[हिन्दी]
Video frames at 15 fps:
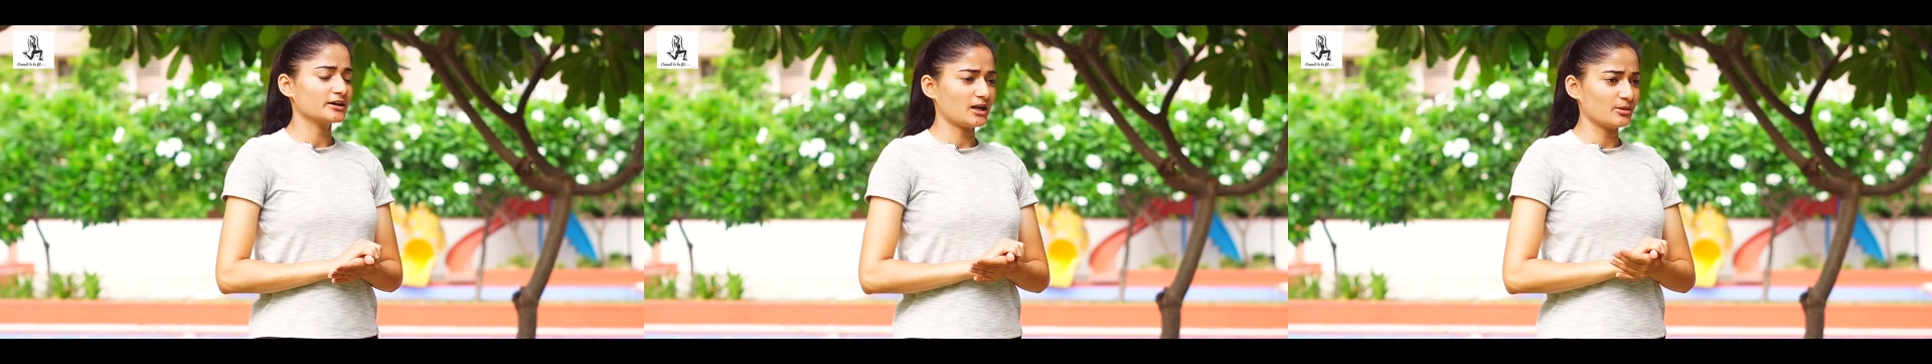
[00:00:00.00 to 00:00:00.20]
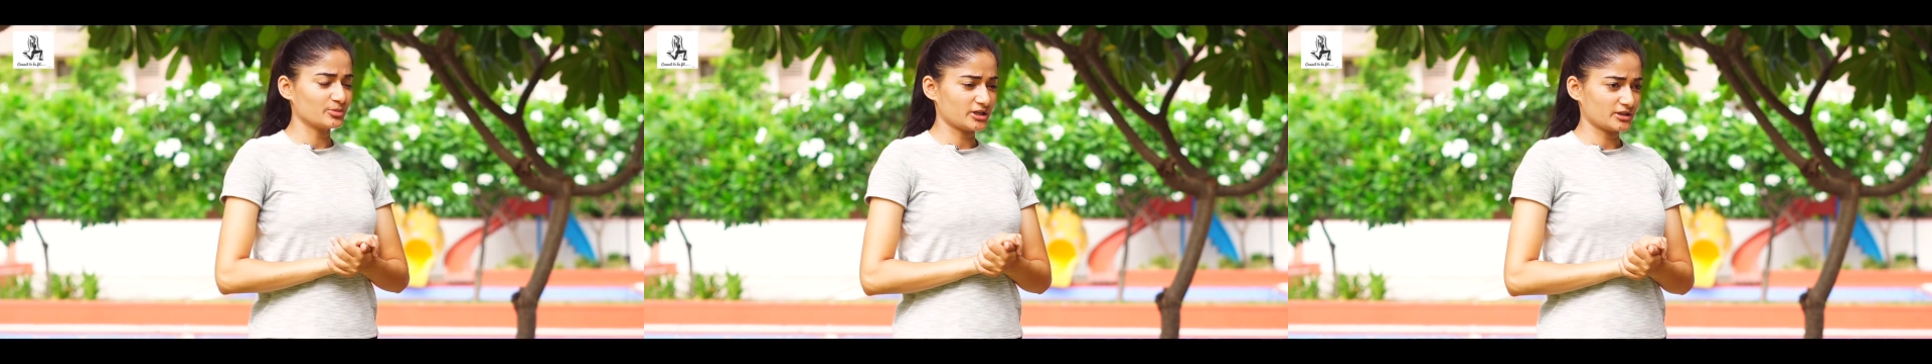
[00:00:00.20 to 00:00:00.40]

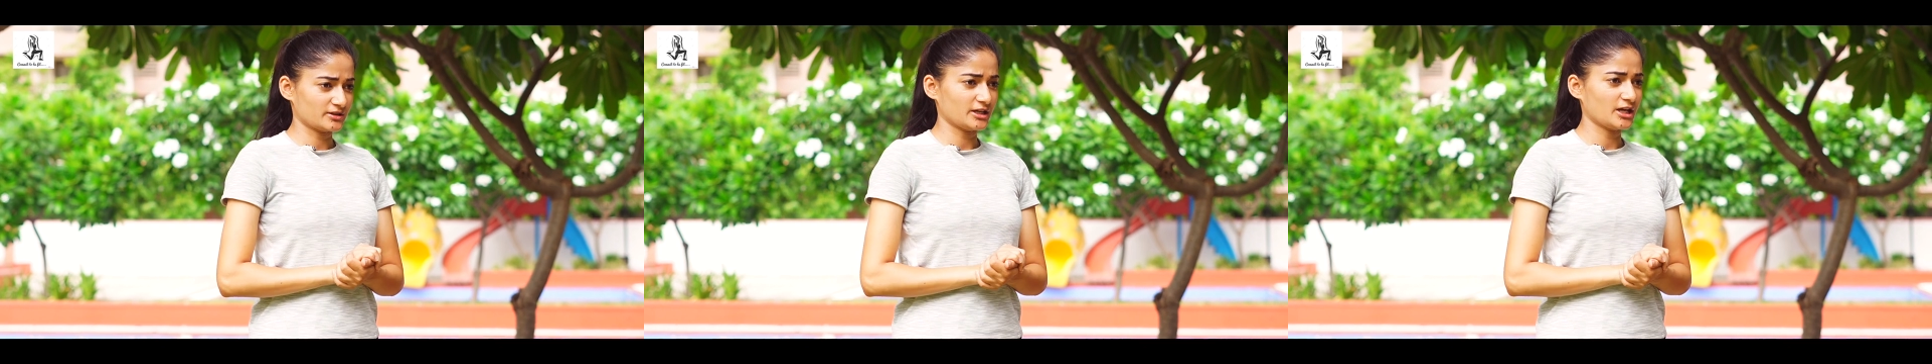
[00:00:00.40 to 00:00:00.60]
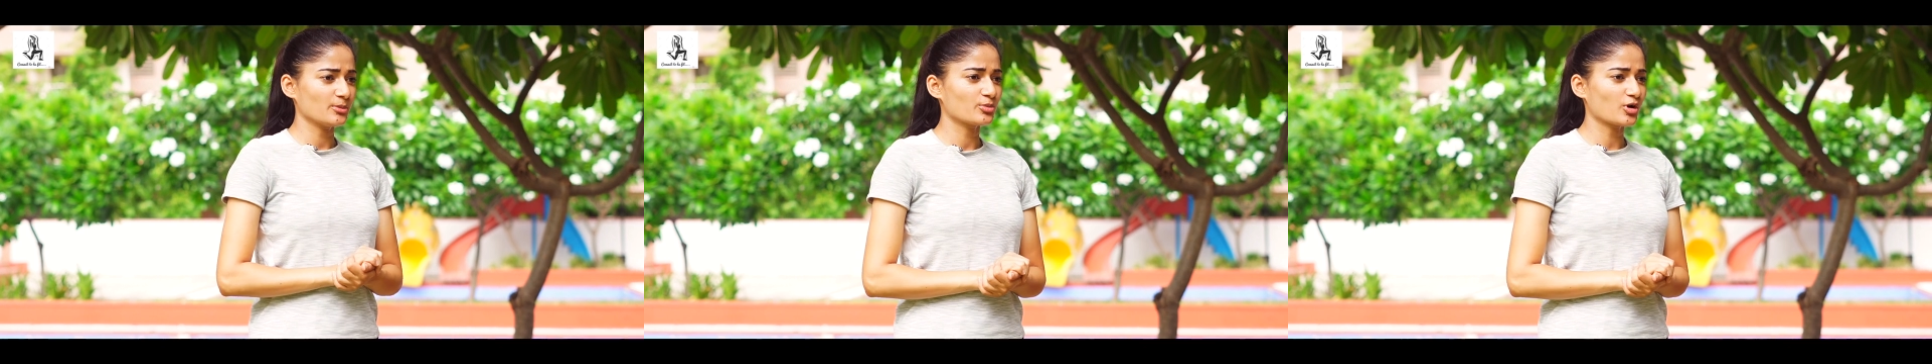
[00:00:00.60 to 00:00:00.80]
अगर आप
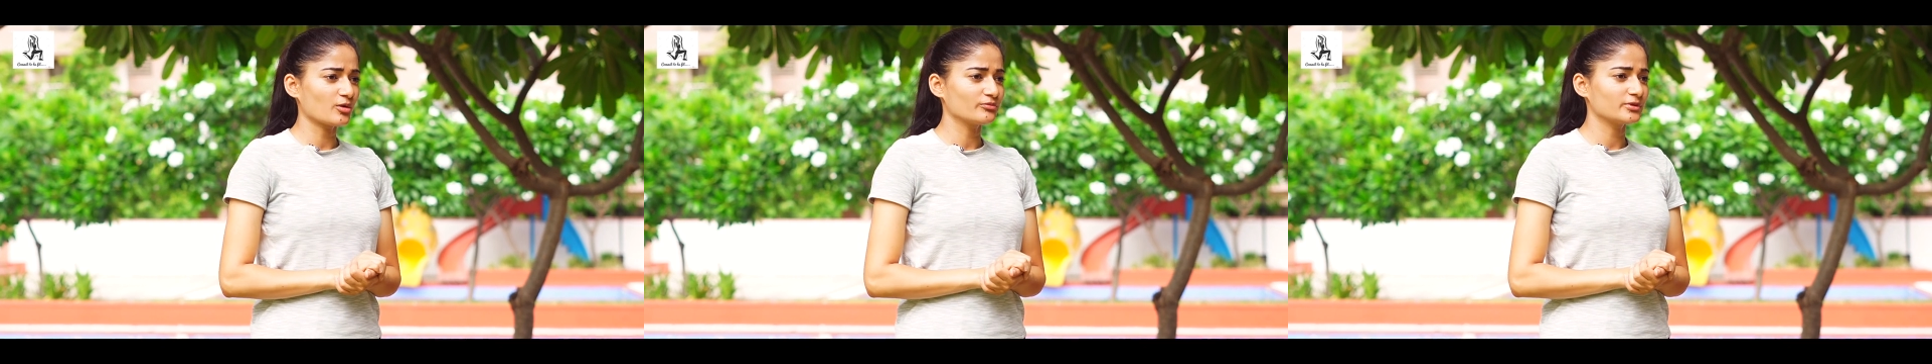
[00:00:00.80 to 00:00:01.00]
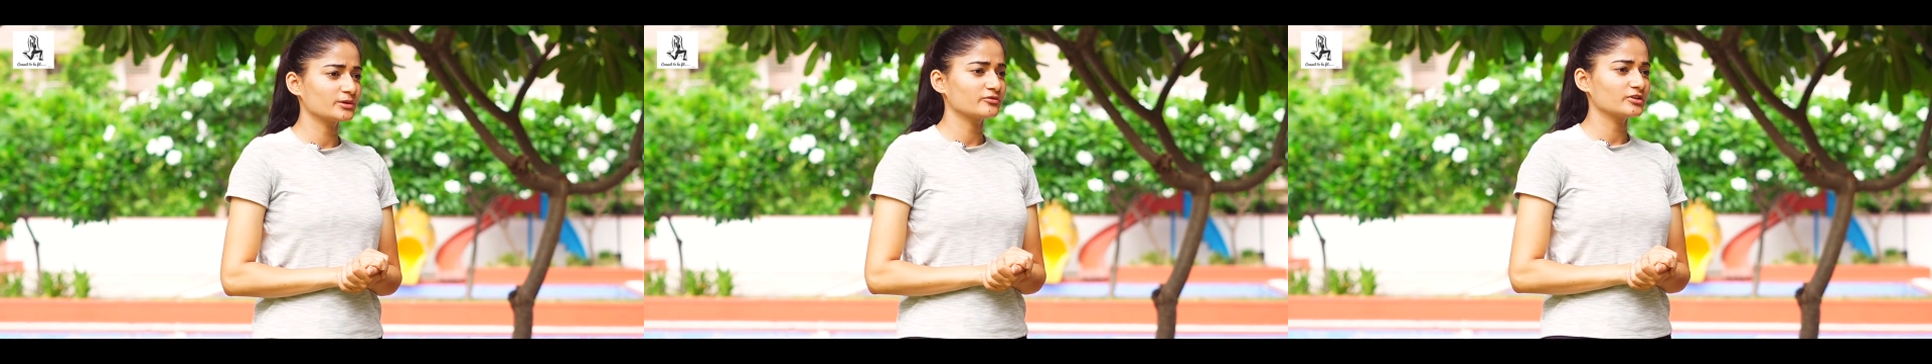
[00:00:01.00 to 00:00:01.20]
करते हैं
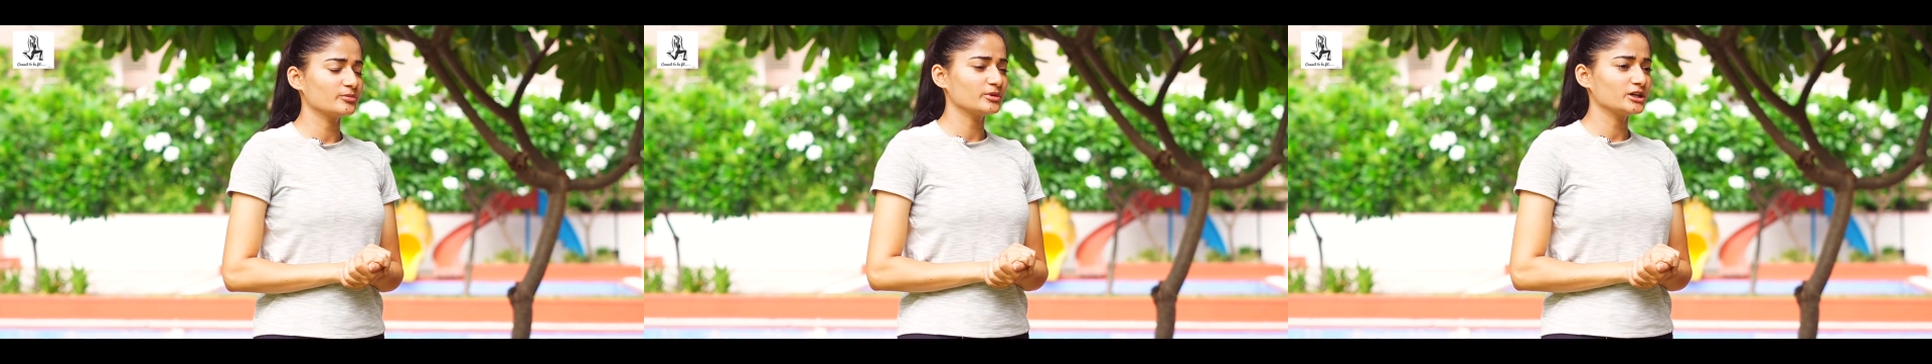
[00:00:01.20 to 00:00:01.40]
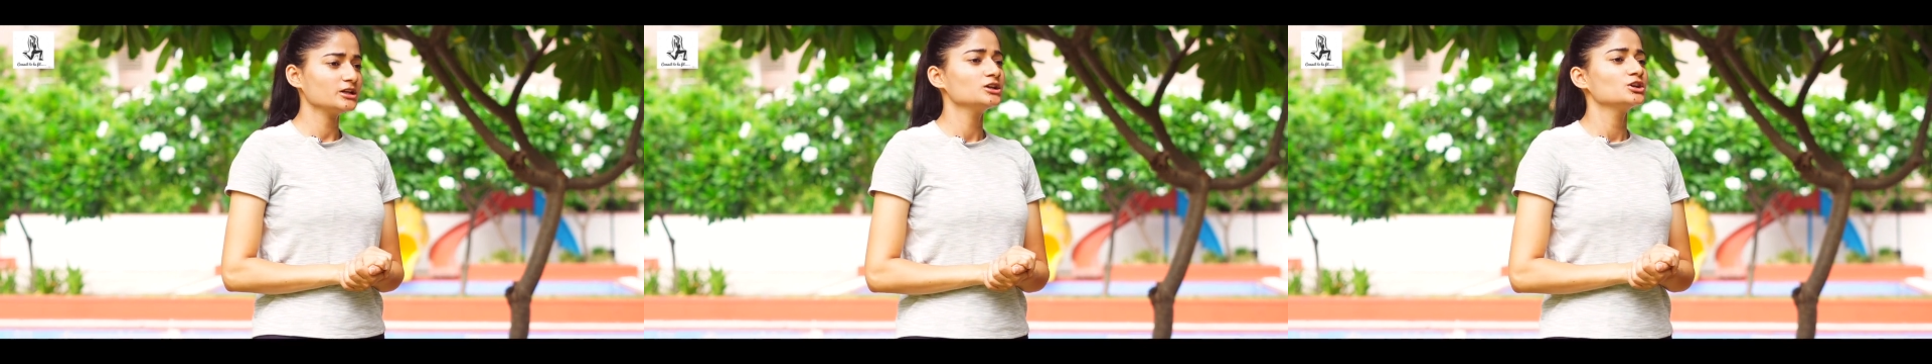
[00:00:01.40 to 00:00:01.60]
प्रॉपर वे
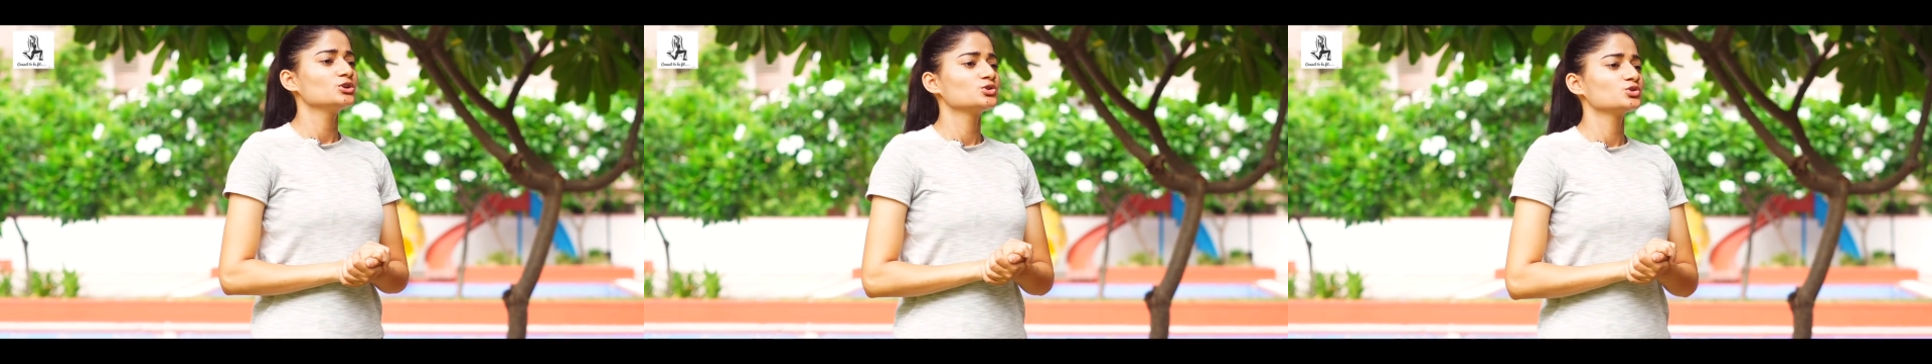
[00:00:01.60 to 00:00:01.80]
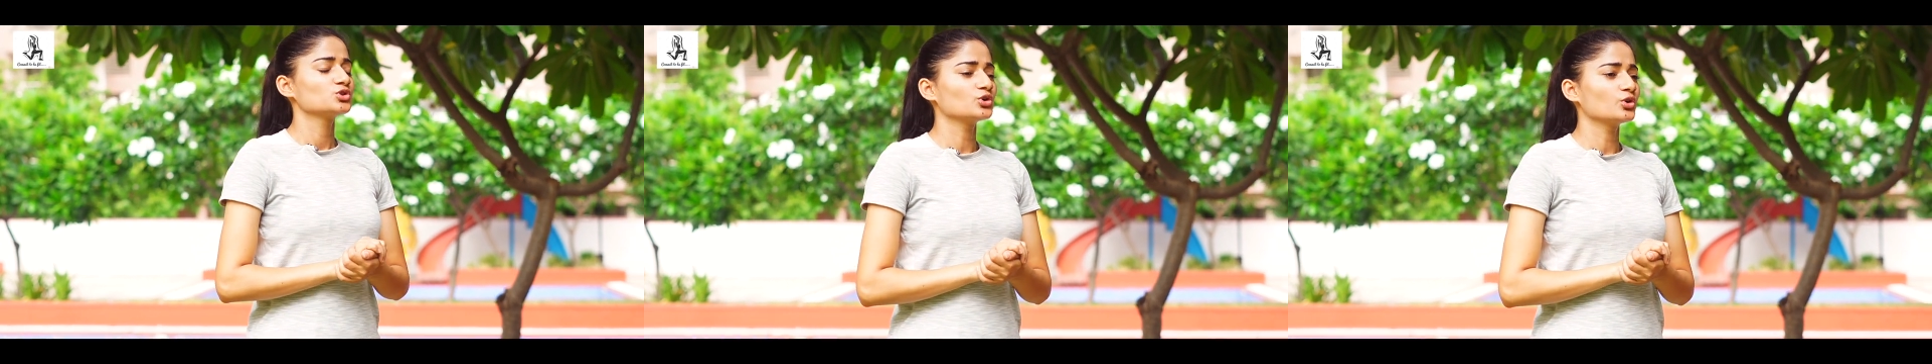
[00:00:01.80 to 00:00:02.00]
में
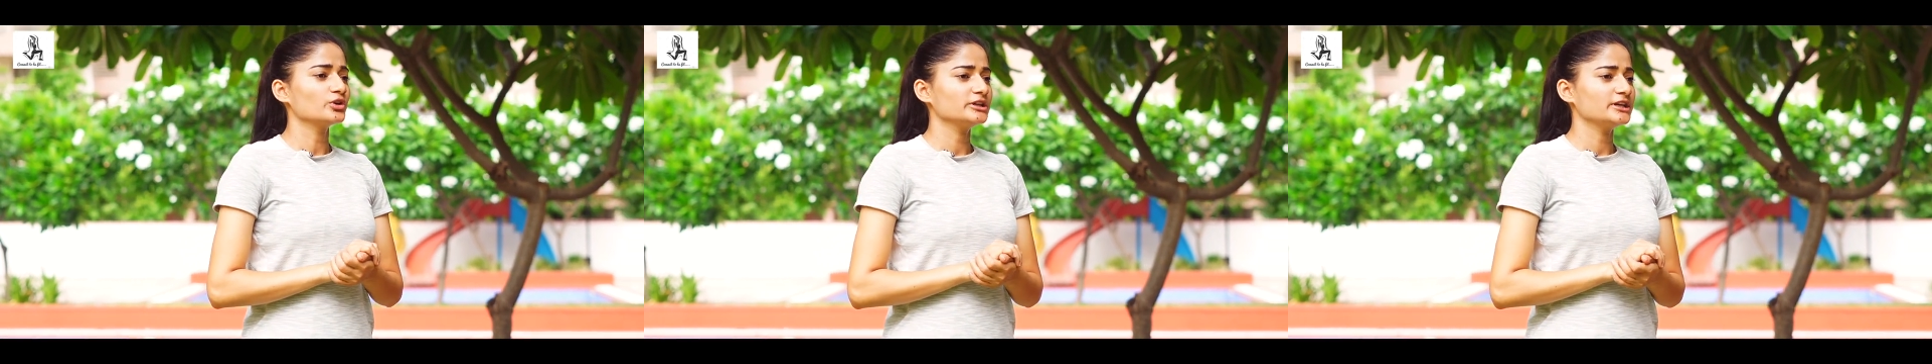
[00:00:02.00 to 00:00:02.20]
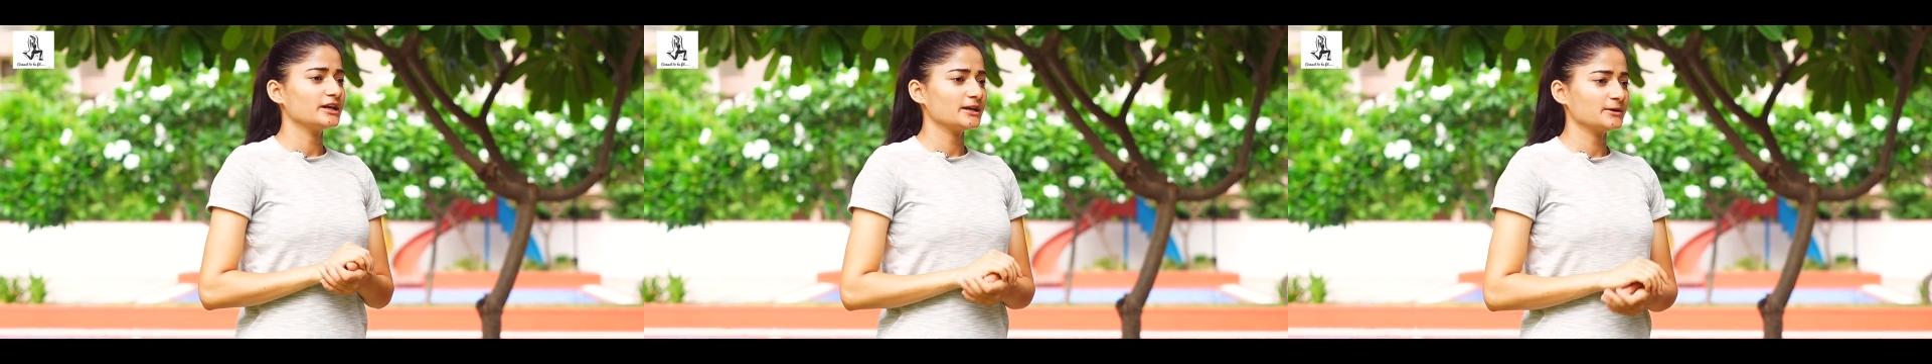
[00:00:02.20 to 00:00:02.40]
तो
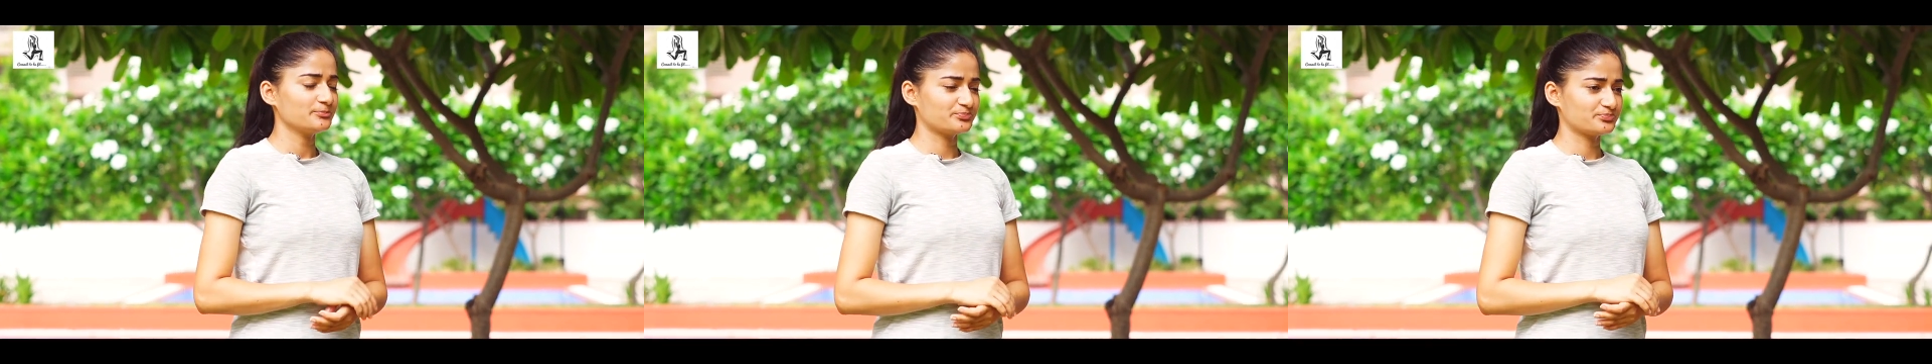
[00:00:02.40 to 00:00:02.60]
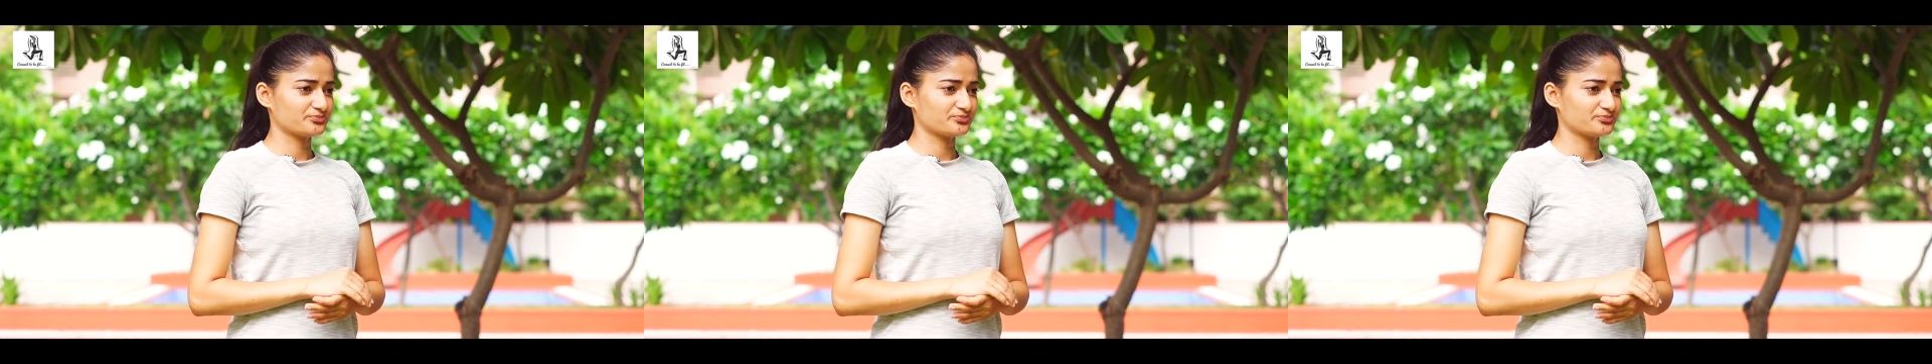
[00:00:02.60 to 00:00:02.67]
ये